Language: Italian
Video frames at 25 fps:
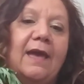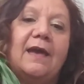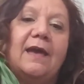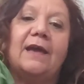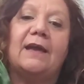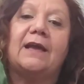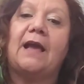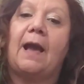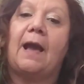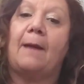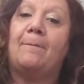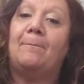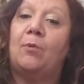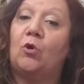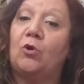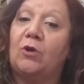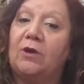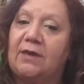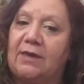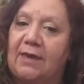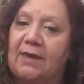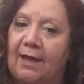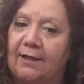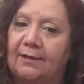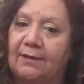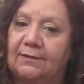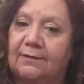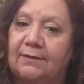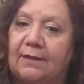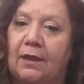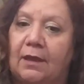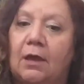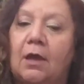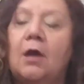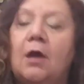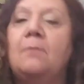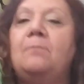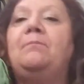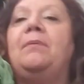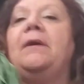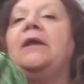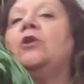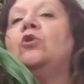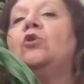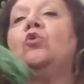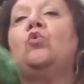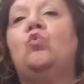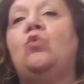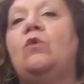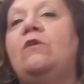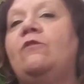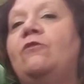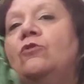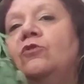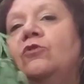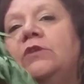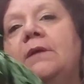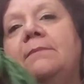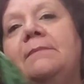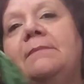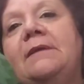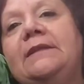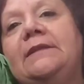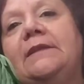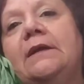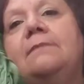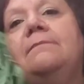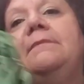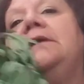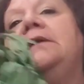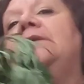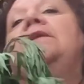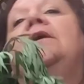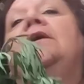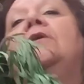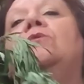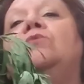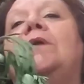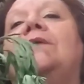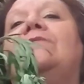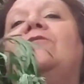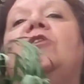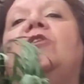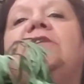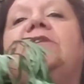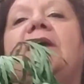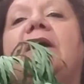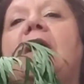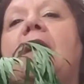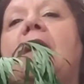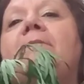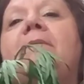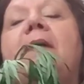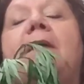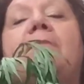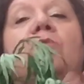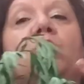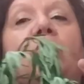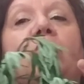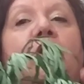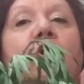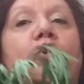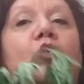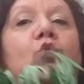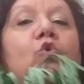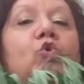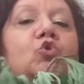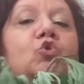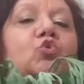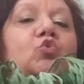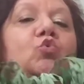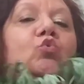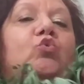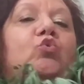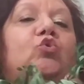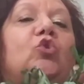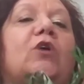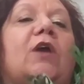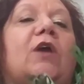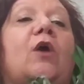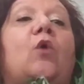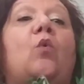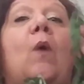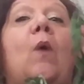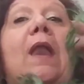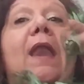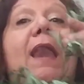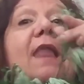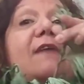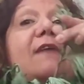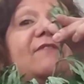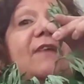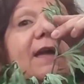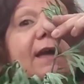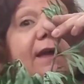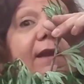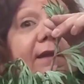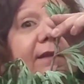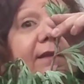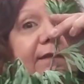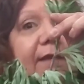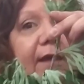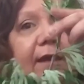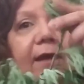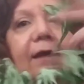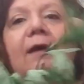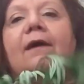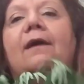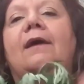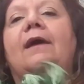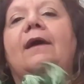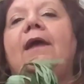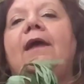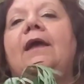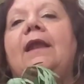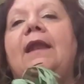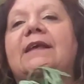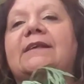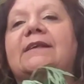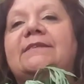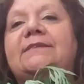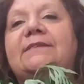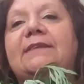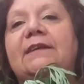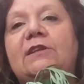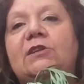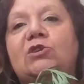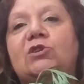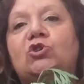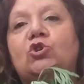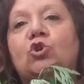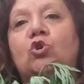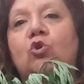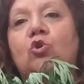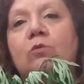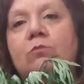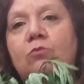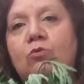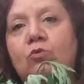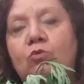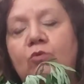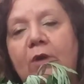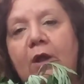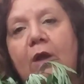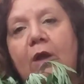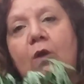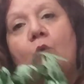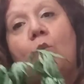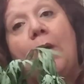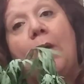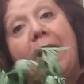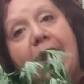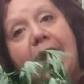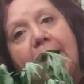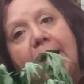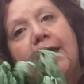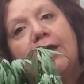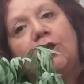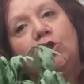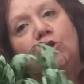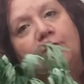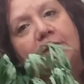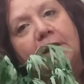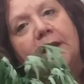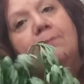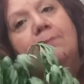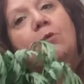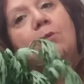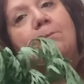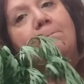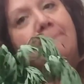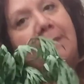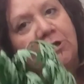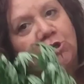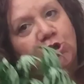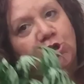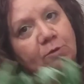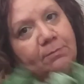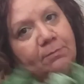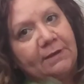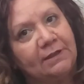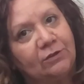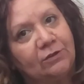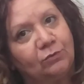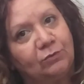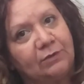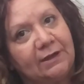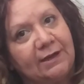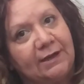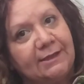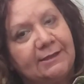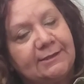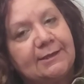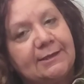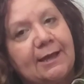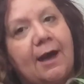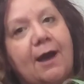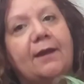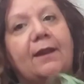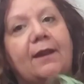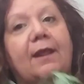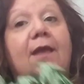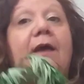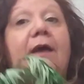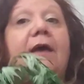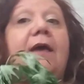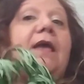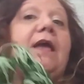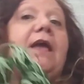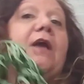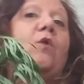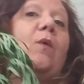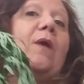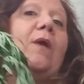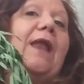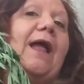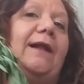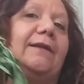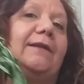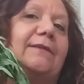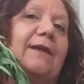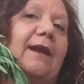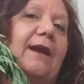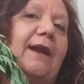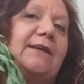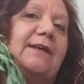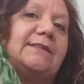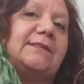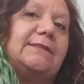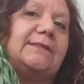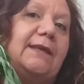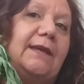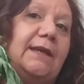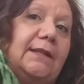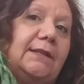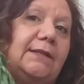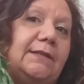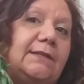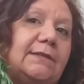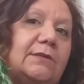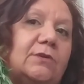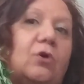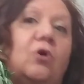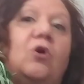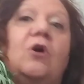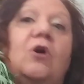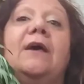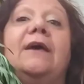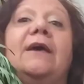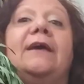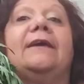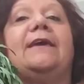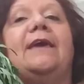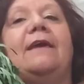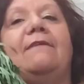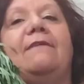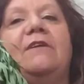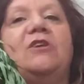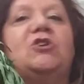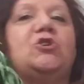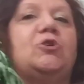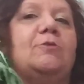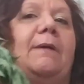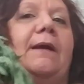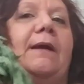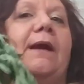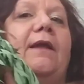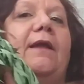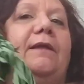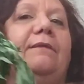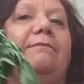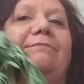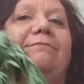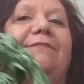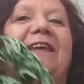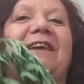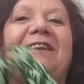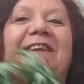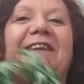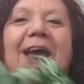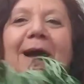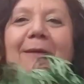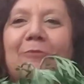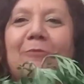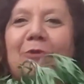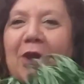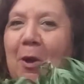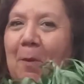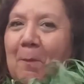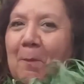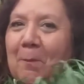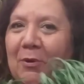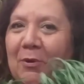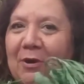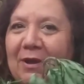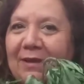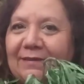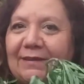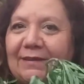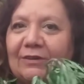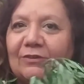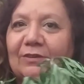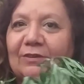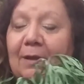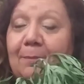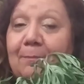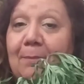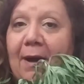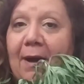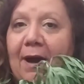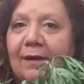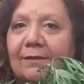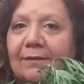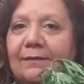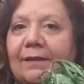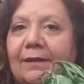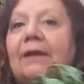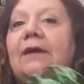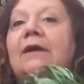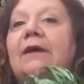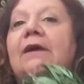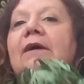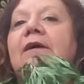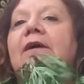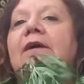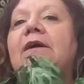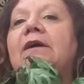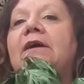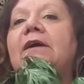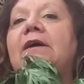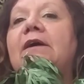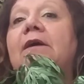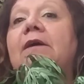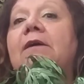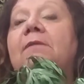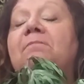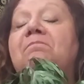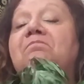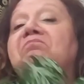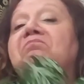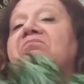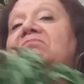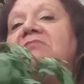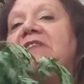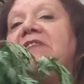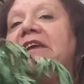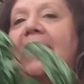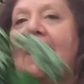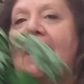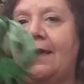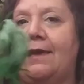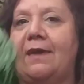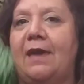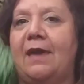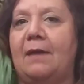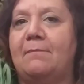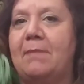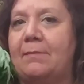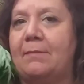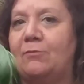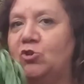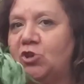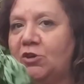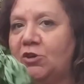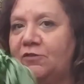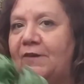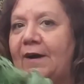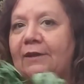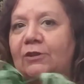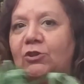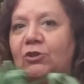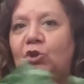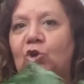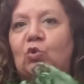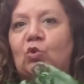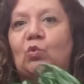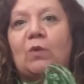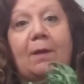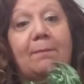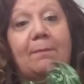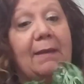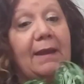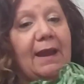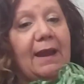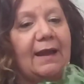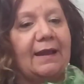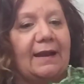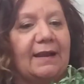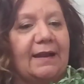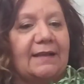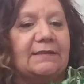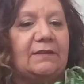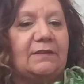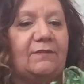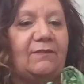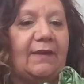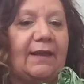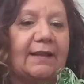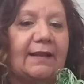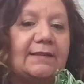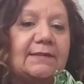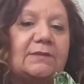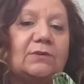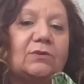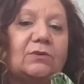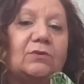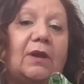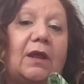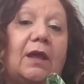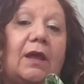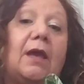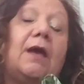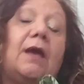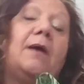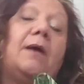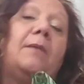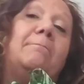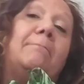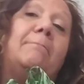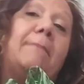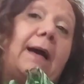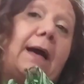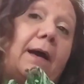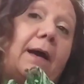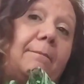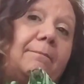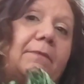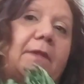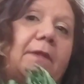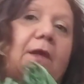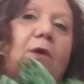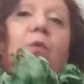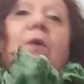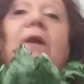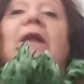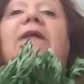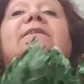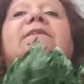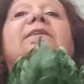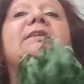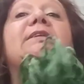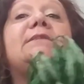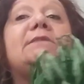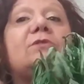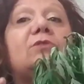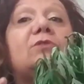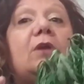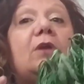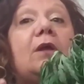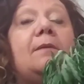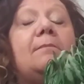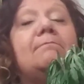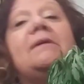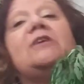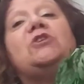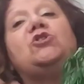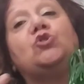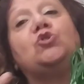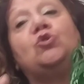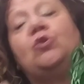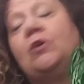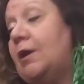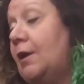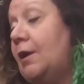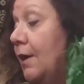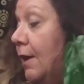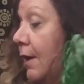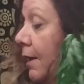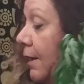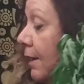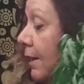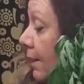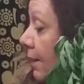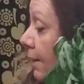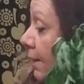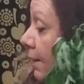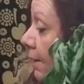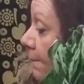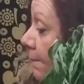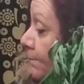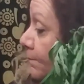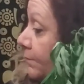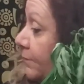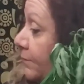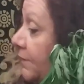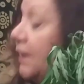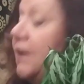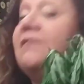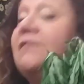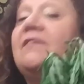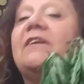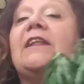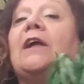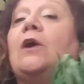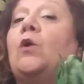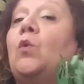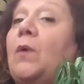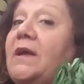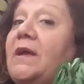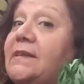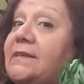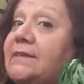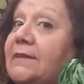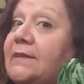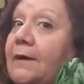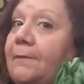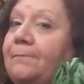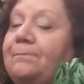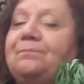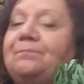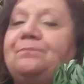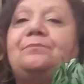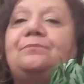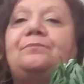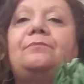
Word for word: eh, capocchiette per cui fondamentalmente una volta che abbiamo riconosciuto che quella verde è l'assenzio comune quella che dovremmo maggiormente utilizzare e quell'altra è l'assenzio che invece magari teniamola un pochettino da parte ehm, direi che abbiamo già fatto una bella classificazione ma qui l'attenzione maggiore ehm, deriva da questa